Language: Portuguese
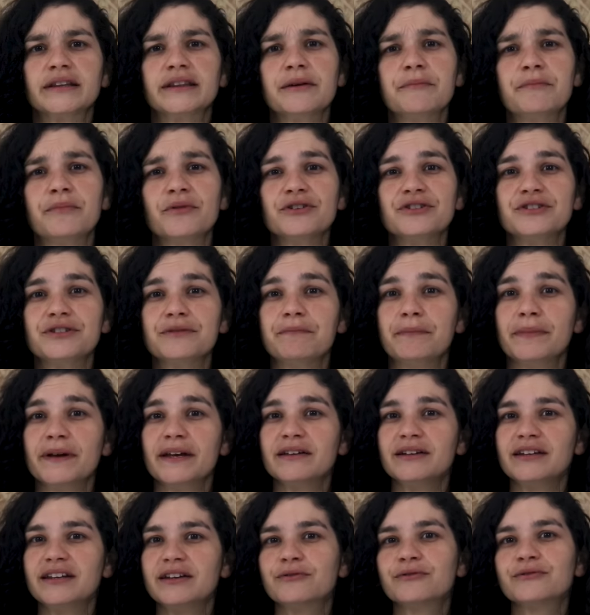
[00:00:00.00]
Depois de
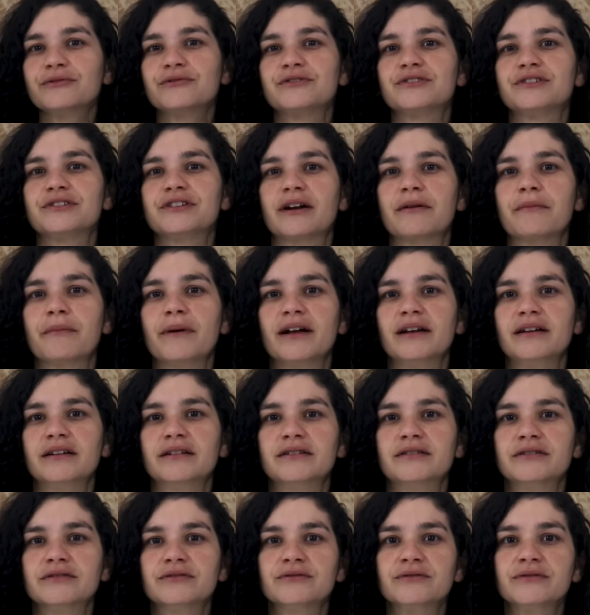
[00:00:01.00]
períodos
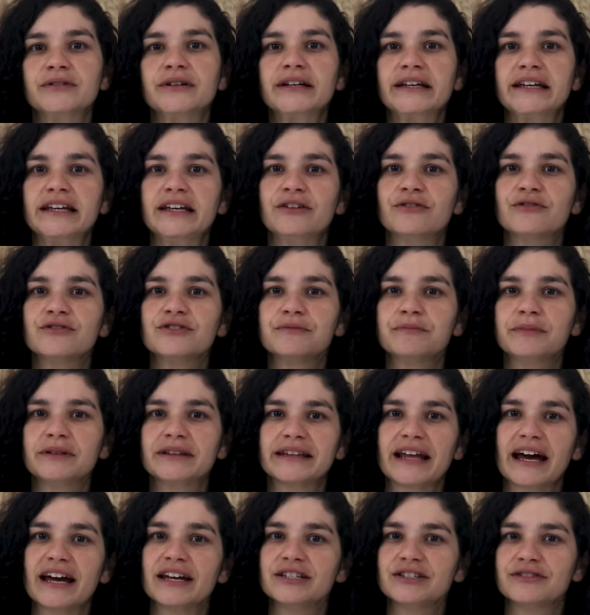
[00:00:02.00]
trabalhando em
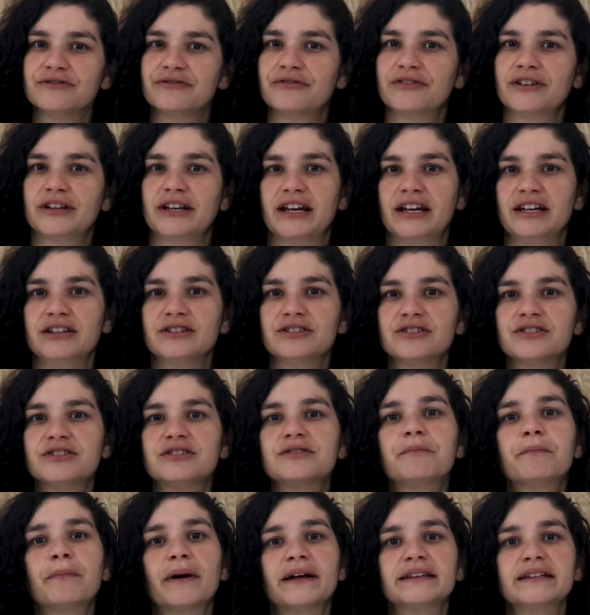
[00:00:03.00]
hospitais
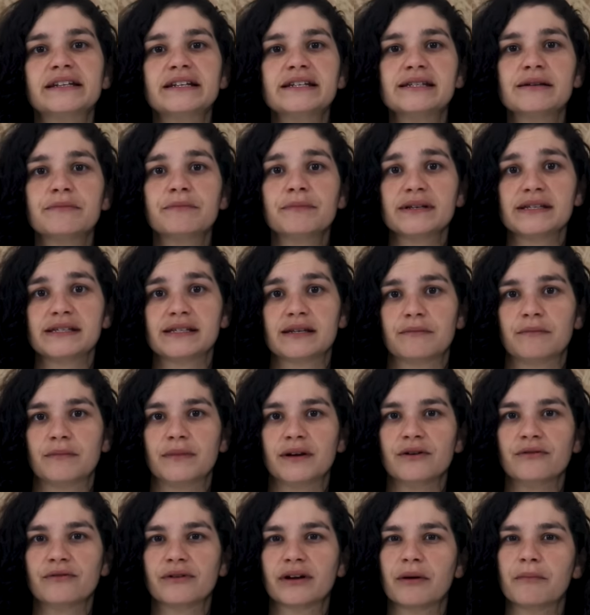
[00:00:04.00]
diferentes, Patrícia
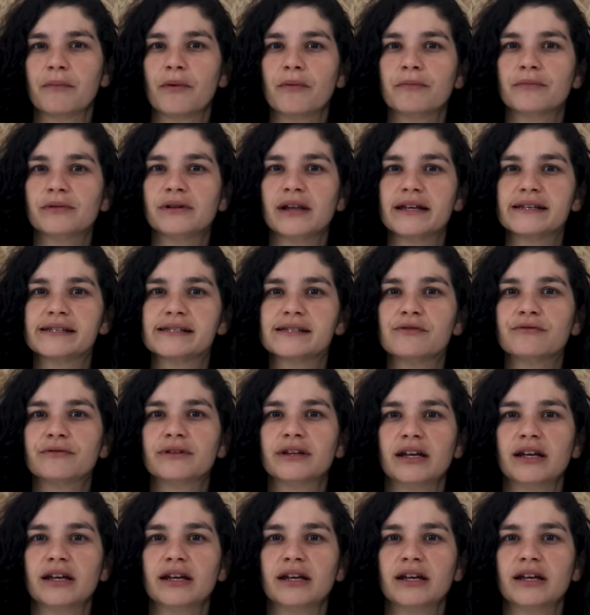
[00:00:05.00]
percebeu que a população